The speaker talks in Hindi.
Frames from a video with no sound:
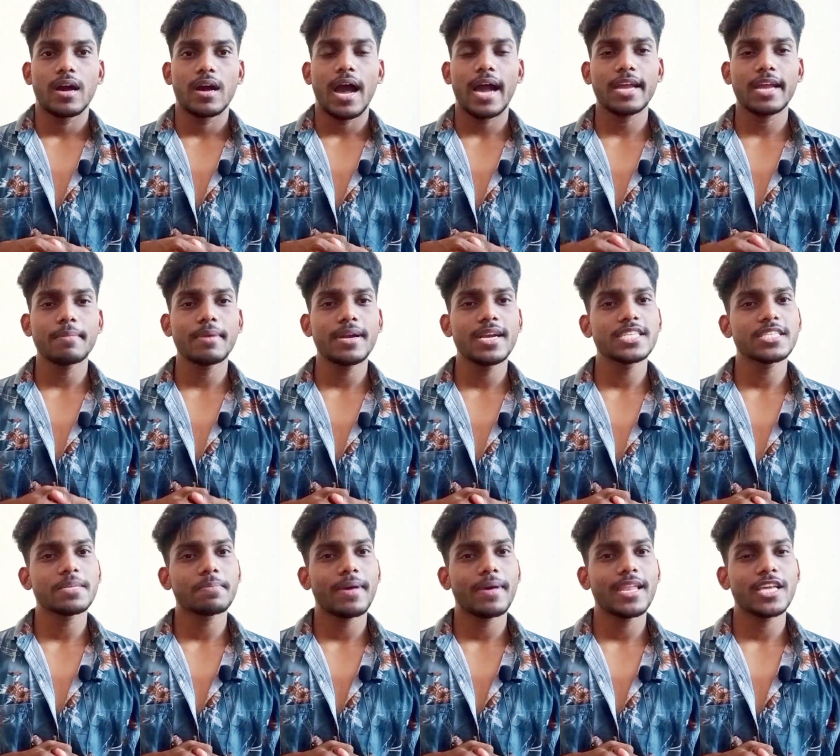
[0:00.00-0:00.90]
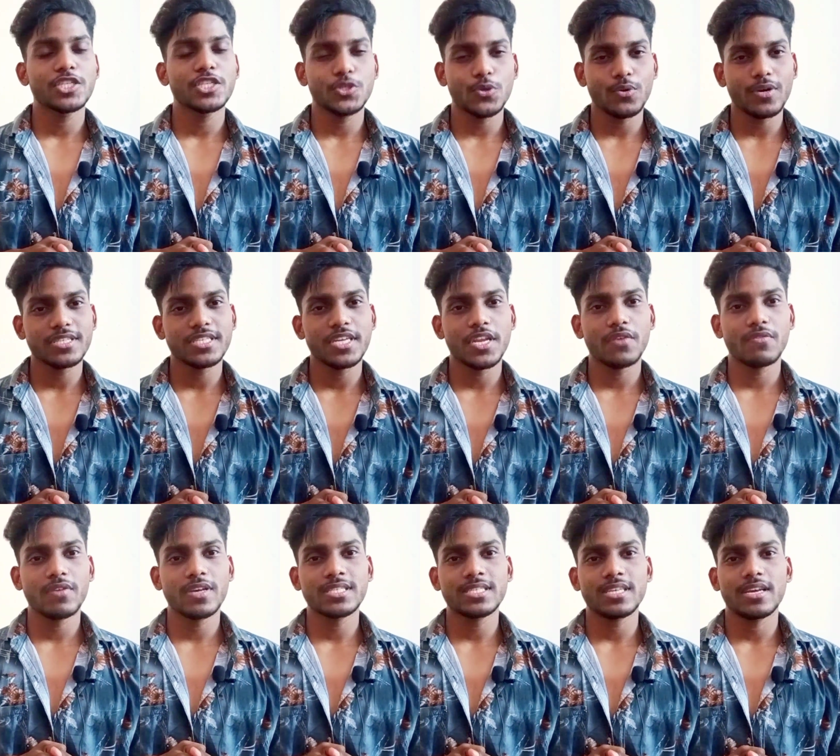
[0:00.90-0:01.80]
आगे बढ़ने से पहले एक छोटा सा
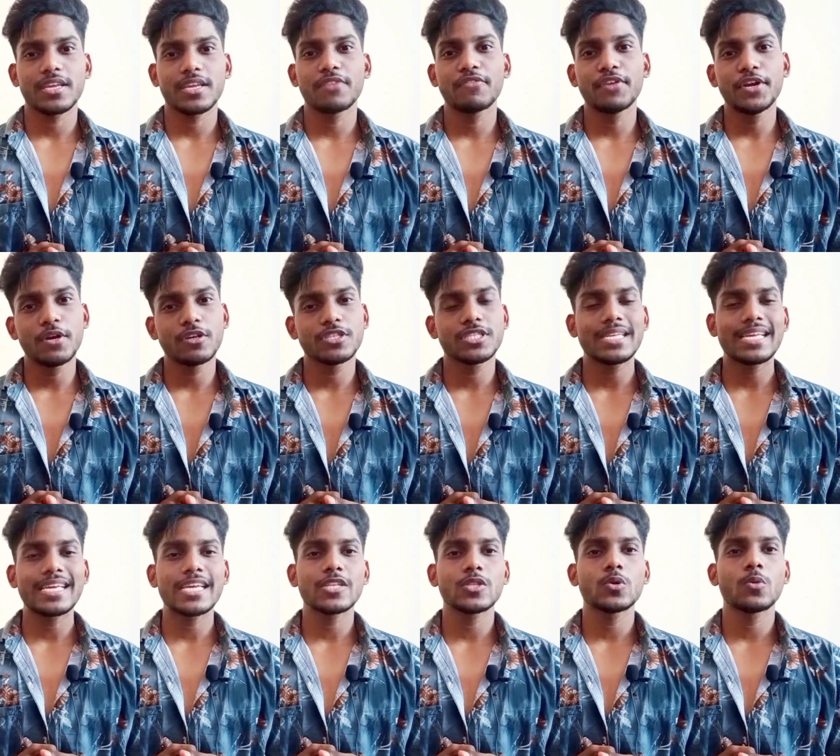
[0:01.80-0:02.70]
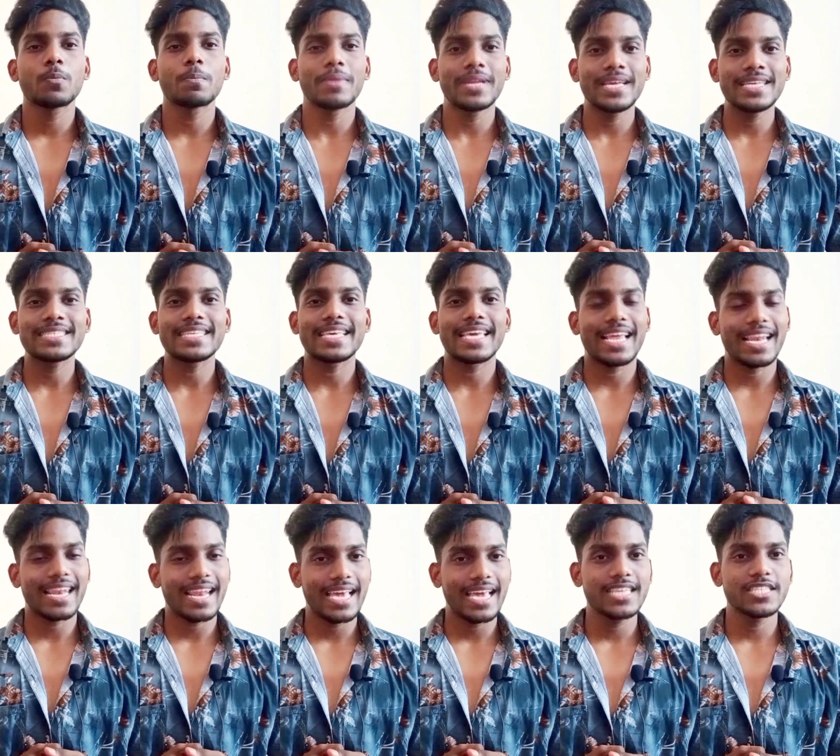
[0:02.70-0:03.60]
रिक्वेस्ट ये वीडियो अच्छी लगे तो प्लीज़ एक
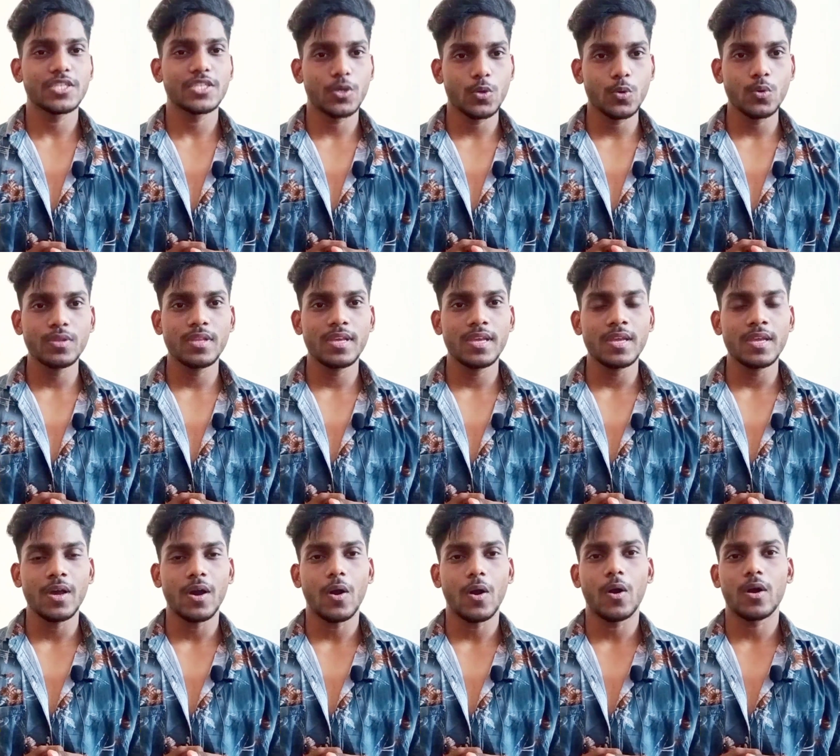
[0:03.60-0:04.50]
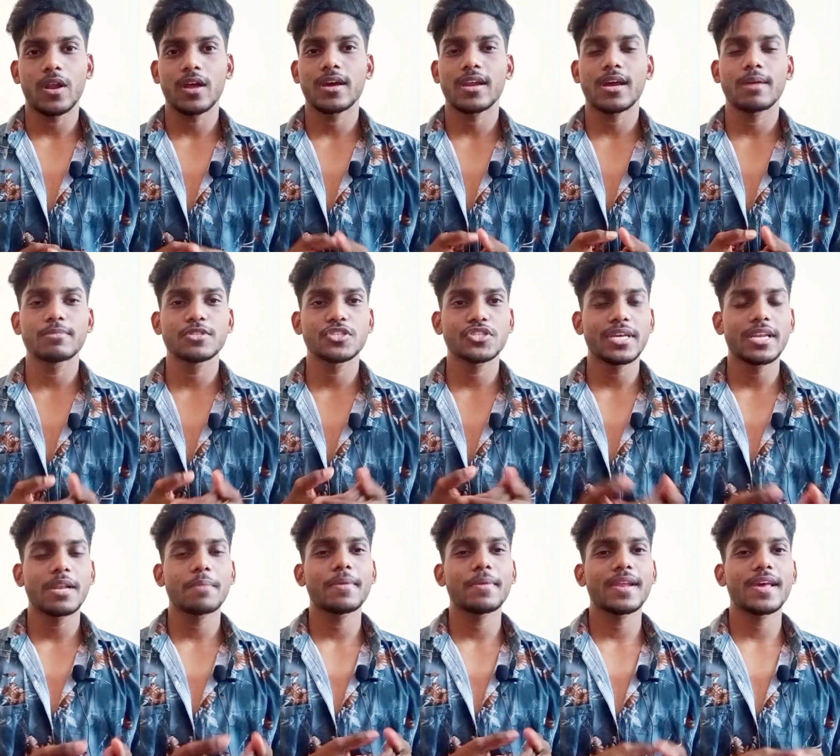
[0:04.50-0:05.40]
लाइक ज़रूर दें और अगर आप इस चैनल
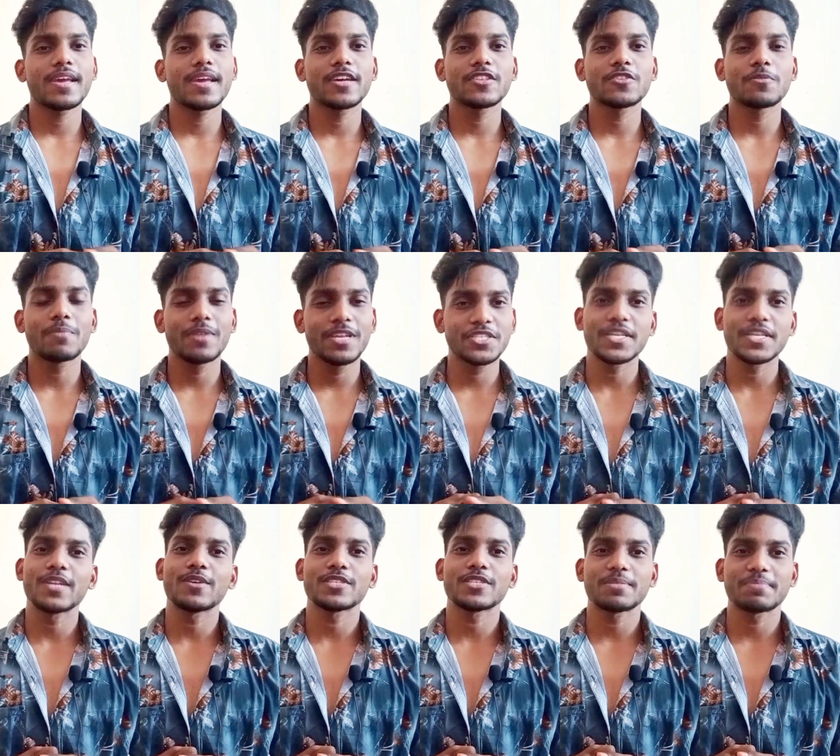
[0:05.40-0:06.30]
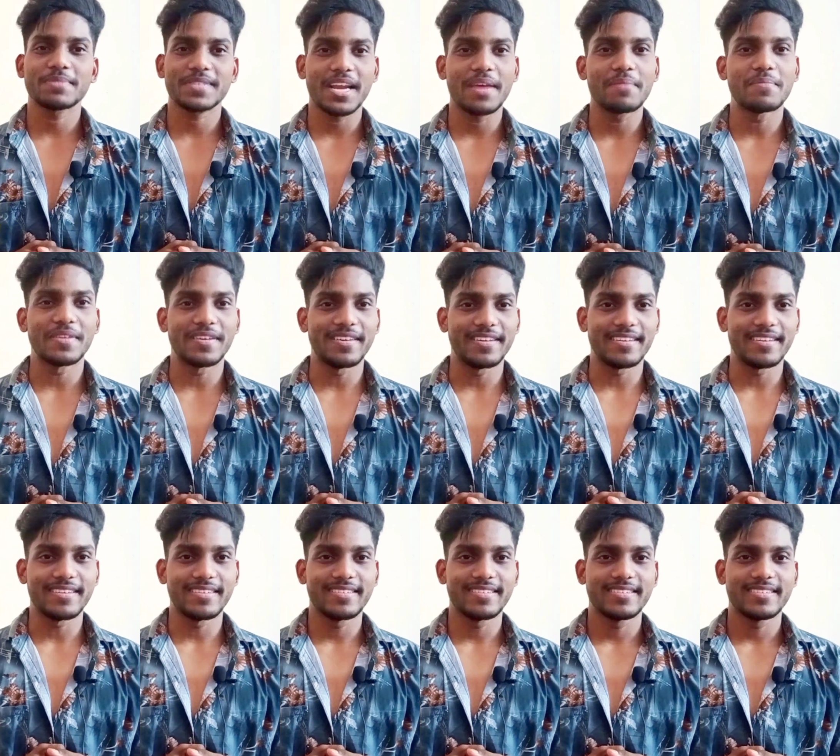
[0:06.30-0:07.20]
पर नए हैं तो प्लीज़ चैनल को सब्सक्राइब भी करें
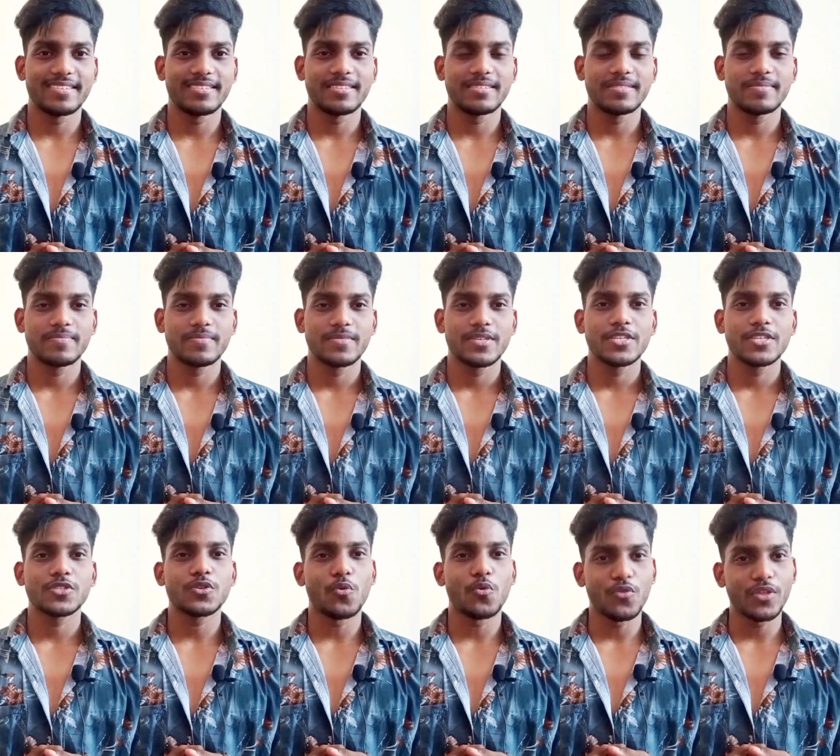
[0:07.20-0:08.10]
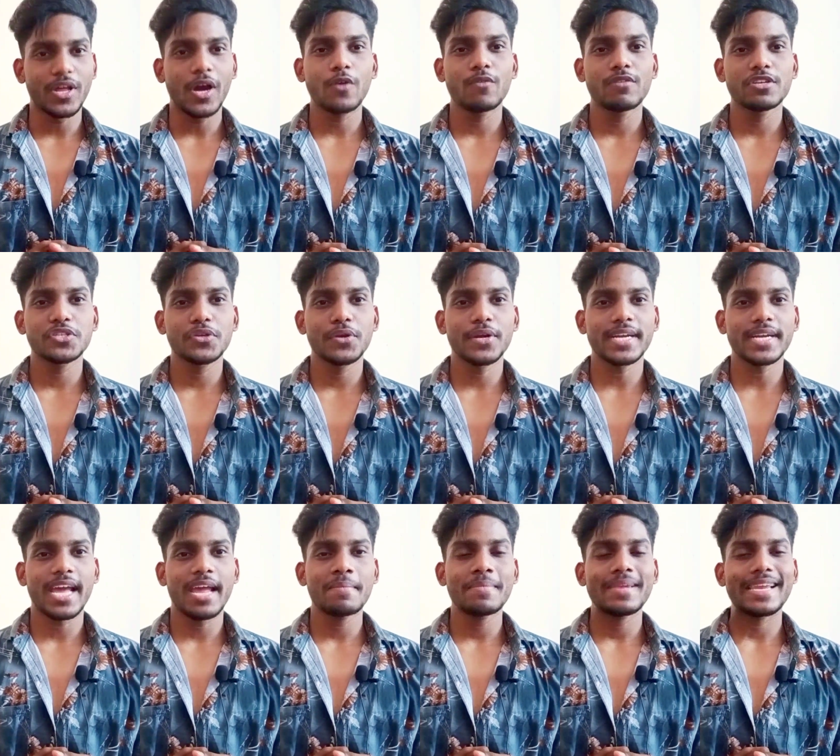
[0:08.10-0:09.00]
सो विदाउट वेस्टिंग अ
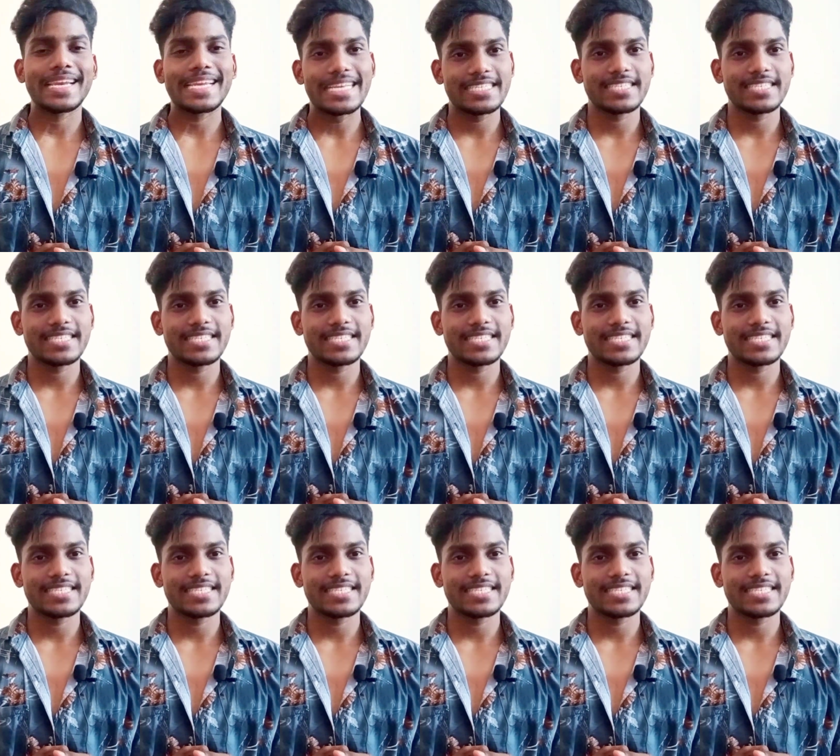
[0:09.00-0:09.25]
टाइम लेट गेट